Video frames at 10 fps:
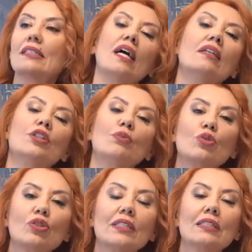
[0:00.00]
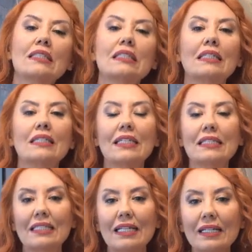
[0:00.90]
sadece burçlarınızı değil,
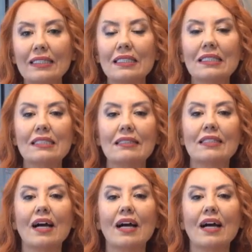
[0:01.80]
gezegenlerinizi değil,